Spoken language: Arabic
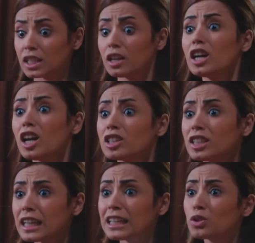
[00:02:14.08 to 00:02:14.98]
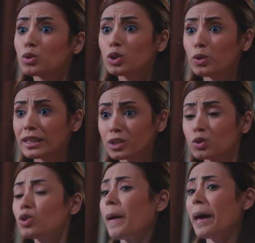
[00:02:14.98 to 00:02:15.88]
بقى صلحي غلطتك انت قلت له ايه انت
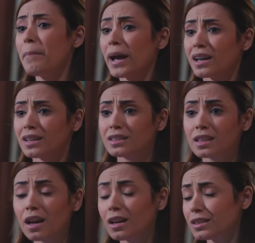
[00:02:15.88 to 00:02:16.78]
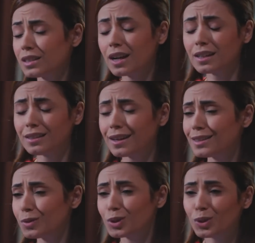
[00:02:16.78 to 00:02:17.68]
قلت له بحبك انت انت يعني
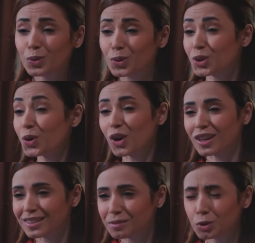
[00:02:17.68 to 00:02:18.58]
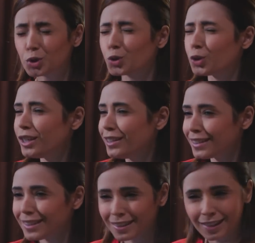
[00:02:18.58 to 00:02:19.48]
عادي قلت له شكرا تشكريه
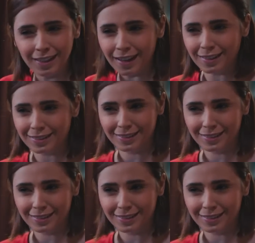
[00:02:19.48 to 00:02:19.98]
ايه يعني